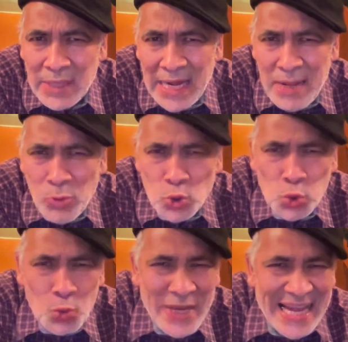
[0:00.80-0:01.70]

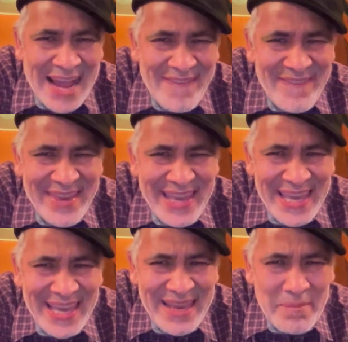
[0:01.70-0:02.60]
Tenemos un
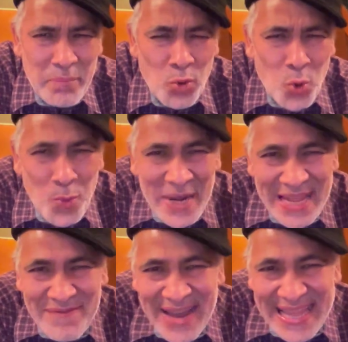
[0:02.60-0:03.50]
grave
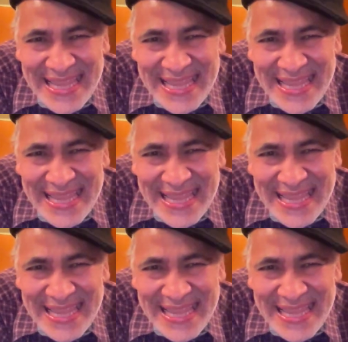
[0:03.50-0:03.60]
problema